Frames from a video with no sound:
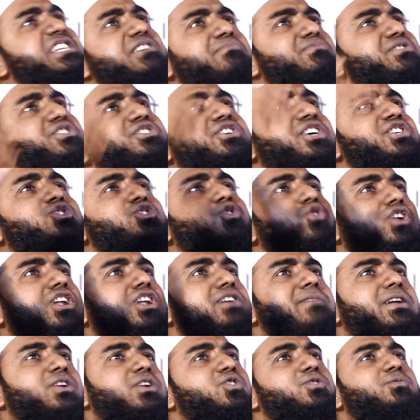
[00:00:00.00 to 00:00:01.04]
এটা বিশ্বাস
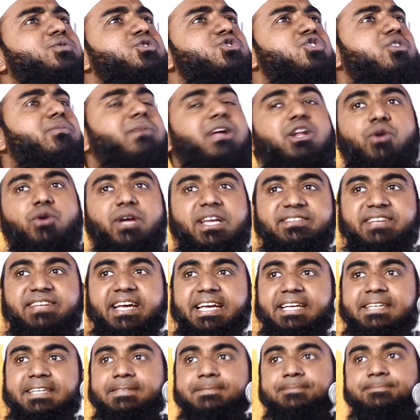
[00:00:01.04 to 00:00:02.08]
করলে মানুষ মুসলমান হয়ে
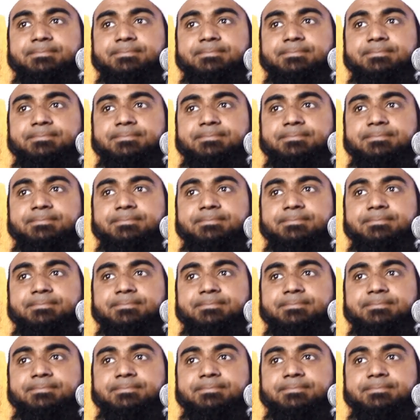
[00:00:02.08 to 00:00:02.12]
যায়